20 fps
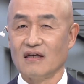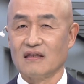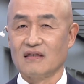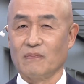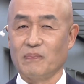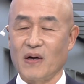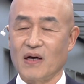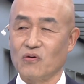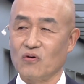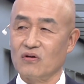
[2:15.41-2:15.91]

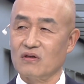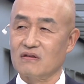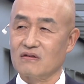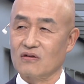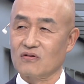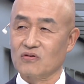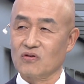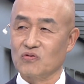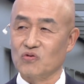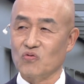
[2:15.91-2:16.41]
근데 8월
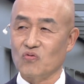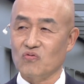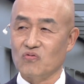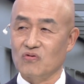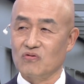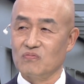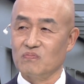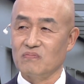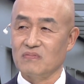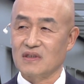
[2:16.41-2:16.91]
들어서
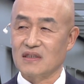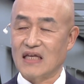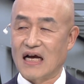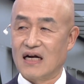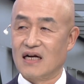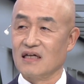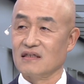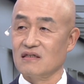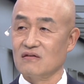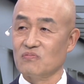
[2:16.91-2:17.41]
조금
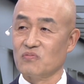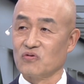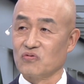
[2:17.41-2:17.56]
달라지는